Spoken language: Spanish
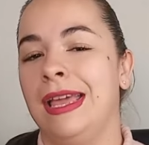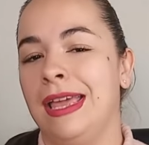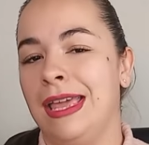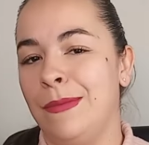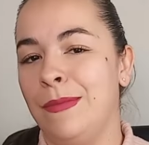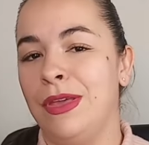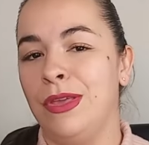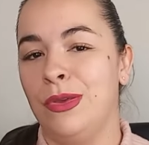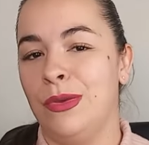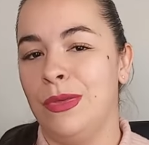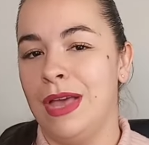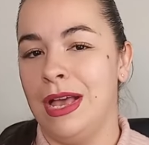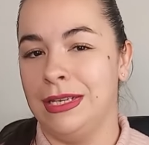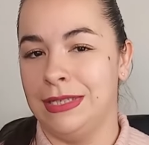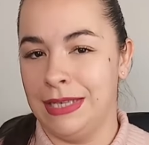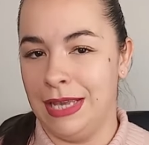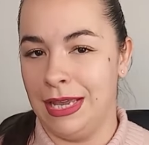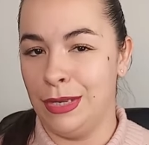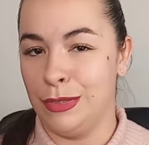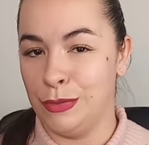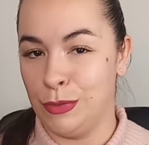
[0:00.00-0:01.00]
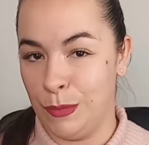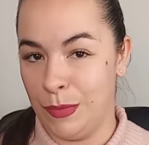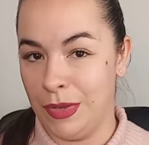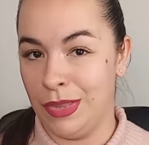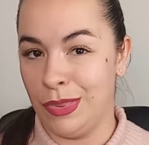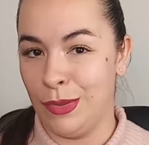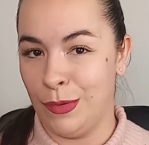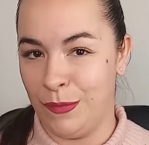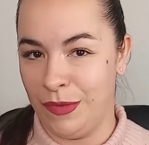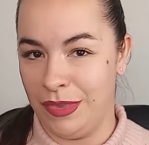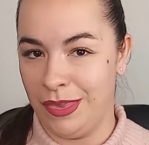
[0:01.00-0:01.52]
y me ayudas a seguir
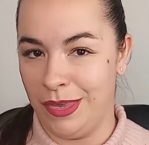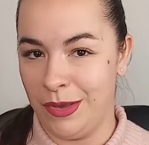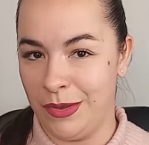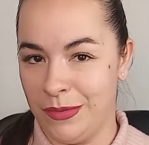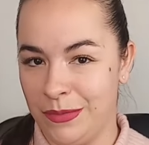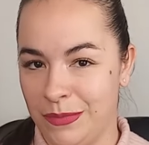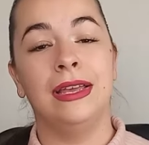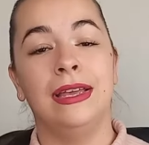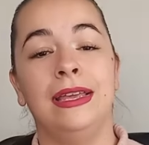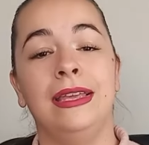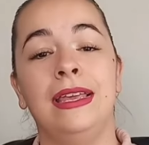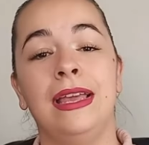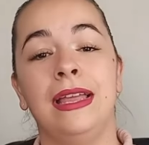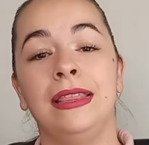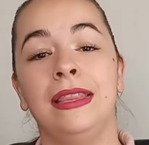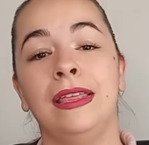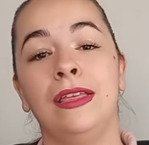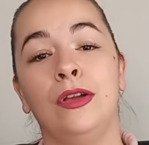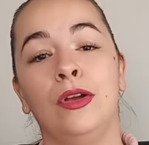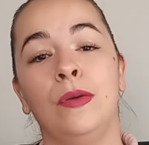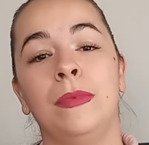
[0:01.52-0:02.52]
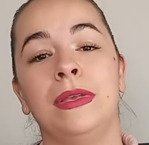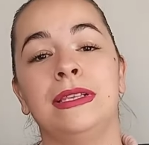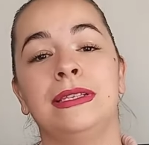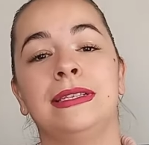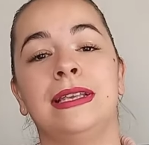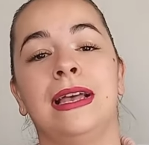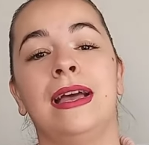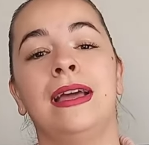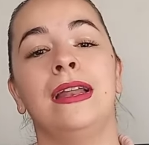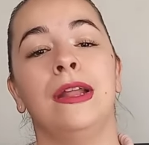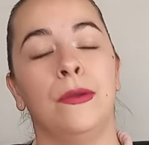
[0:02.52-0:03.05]
subiendo vídeos. Y antes de
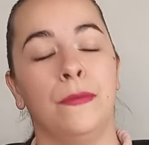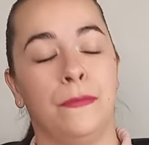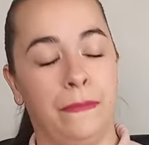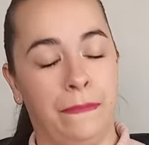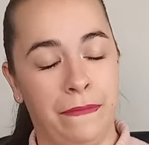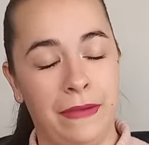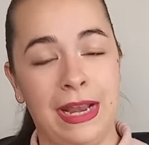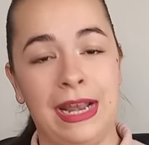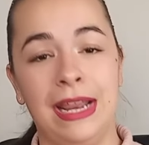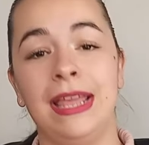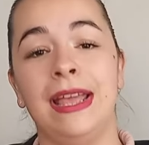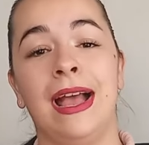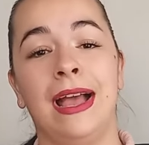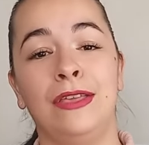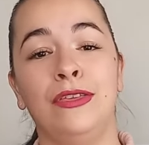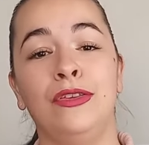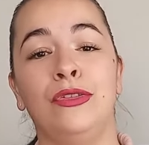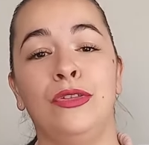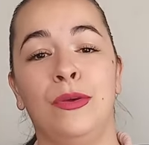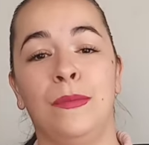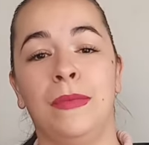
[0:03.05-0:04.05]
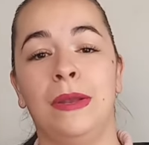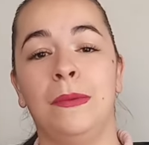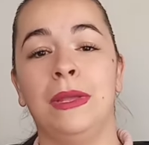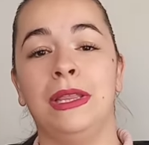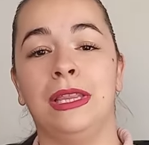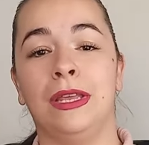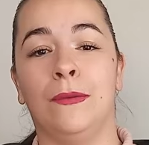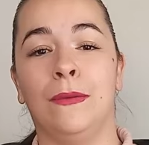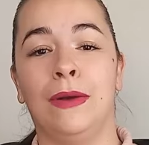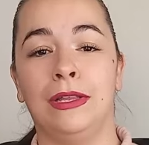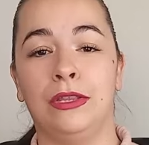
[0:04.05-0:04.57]
comenzar, feliz año
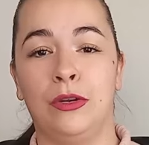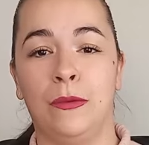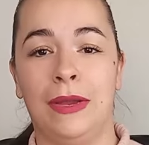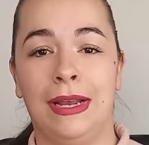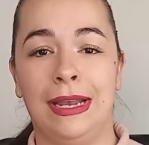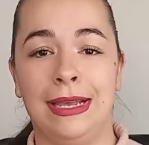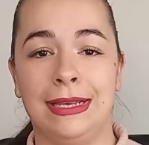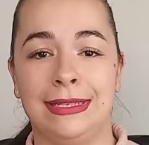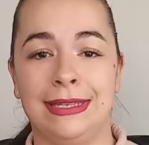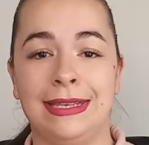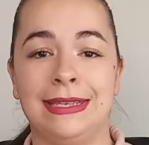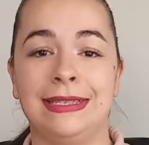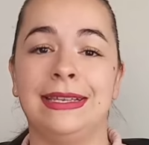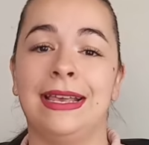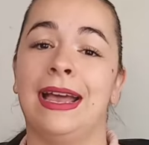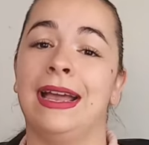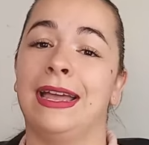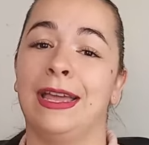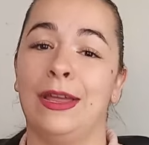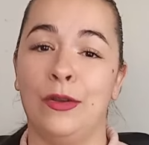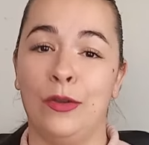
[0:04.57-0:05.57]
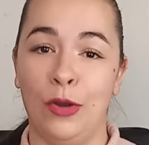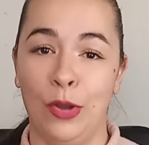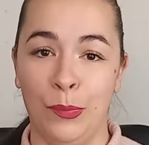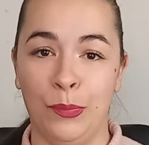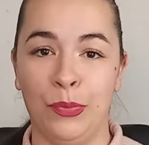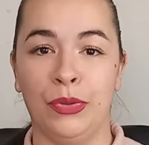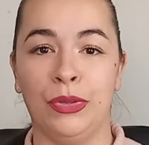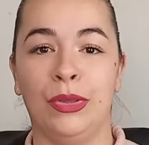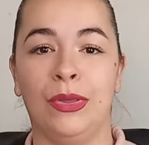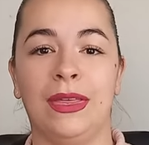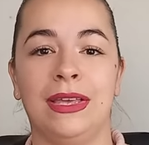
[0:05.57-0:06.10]
2024 Beliesencias, que no lo he
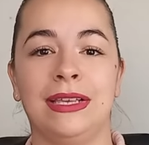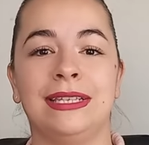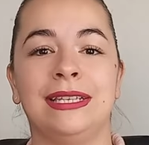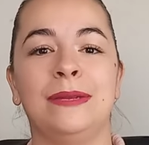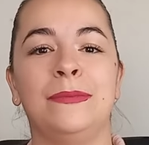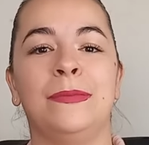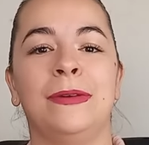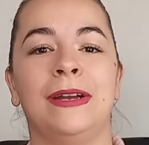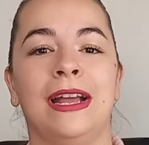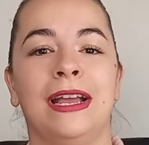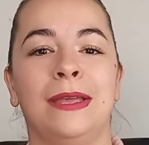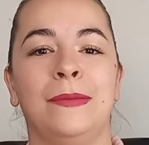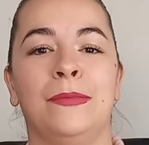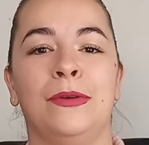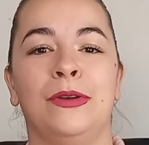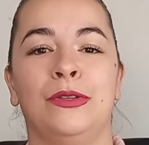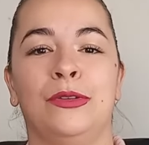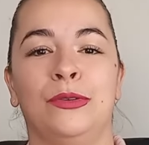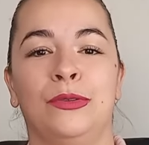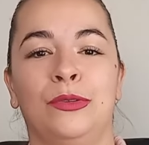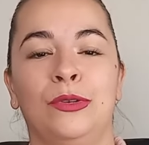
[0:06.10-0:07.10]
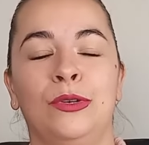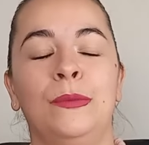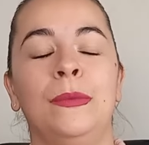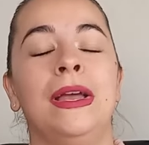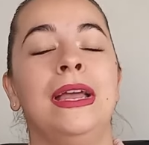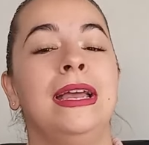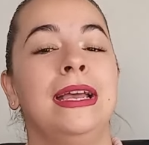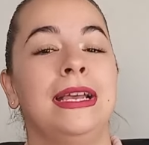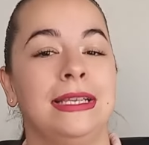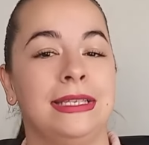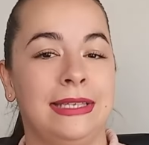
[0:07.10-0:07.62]
podido decir por aquí por YouTube,
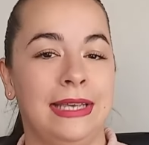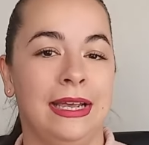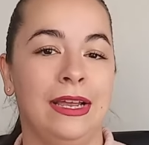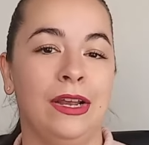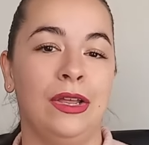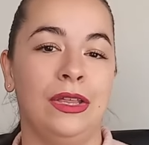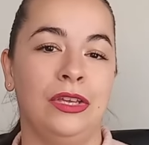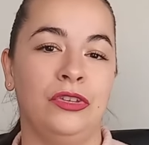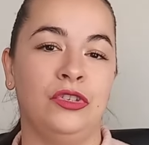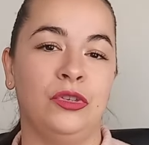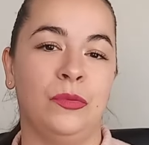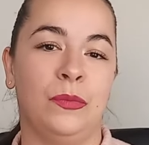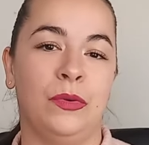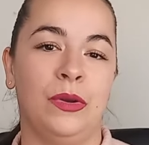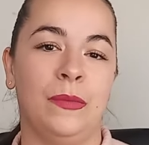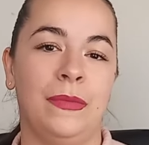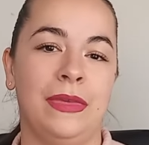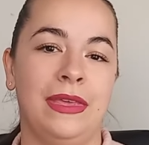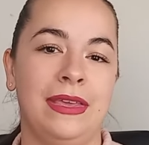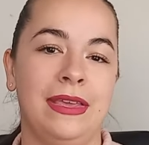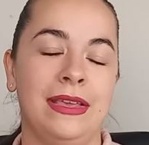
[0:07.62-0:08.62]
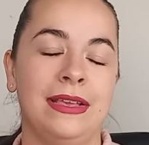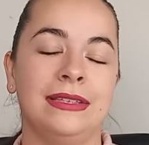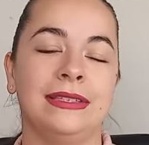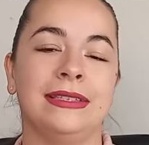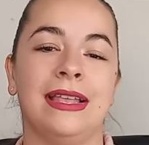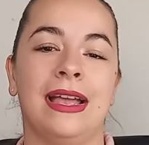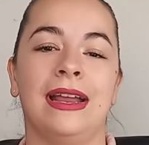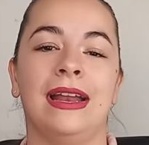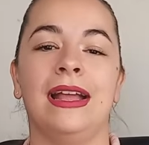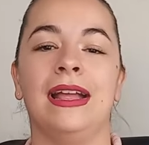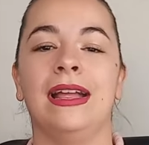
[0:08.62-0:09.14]
sí que lo he dicho por mi
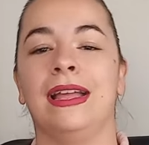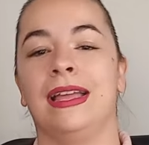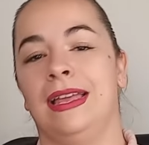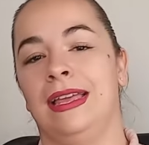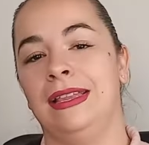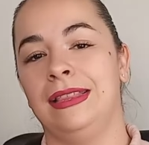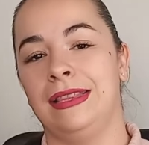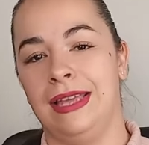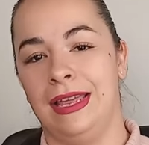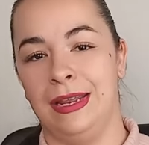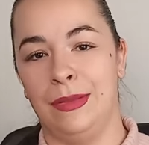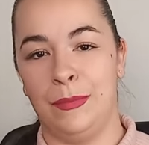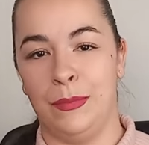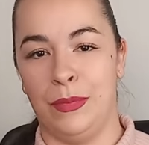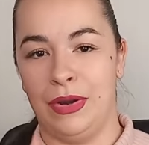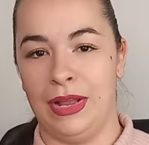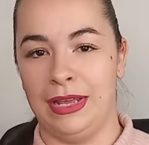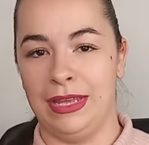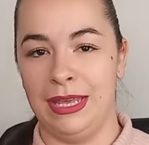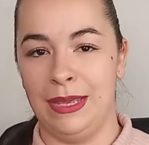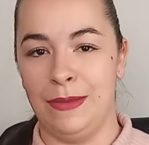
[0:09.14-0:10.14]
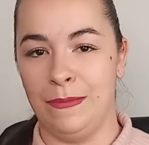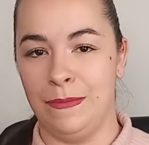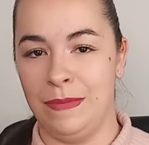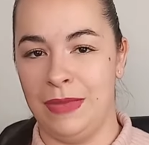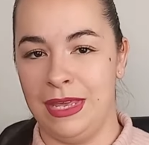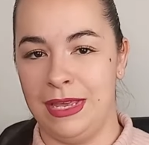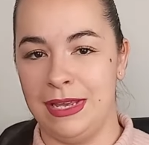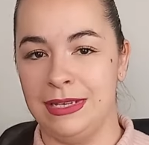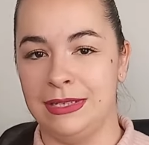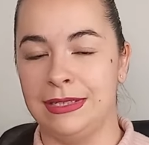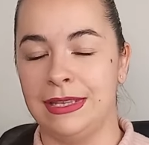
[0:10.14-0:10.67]
Instagram, que tienen por aquí
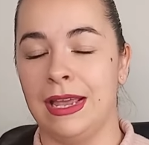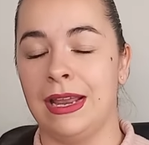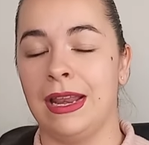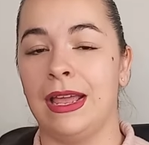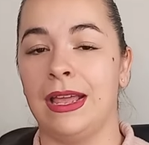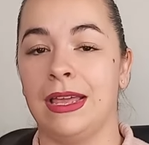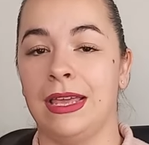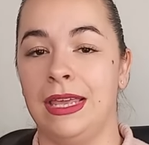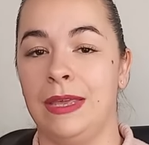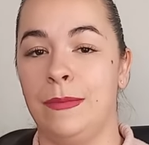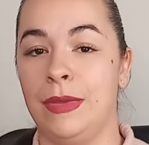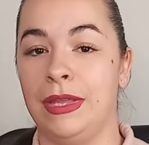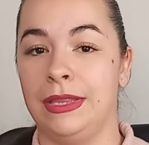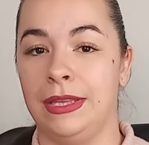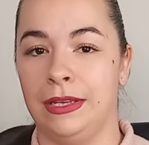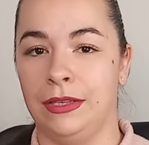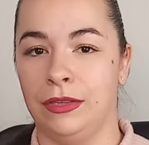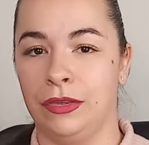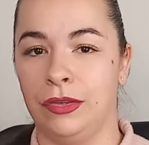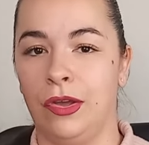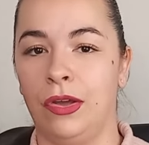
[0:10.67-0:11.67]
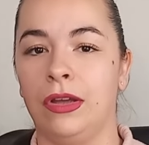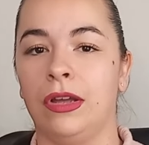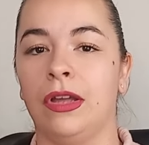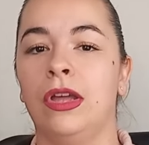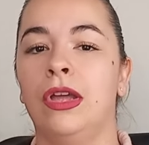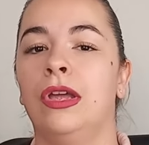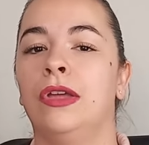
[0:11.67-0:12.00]
mi Instagram y mi TikTok,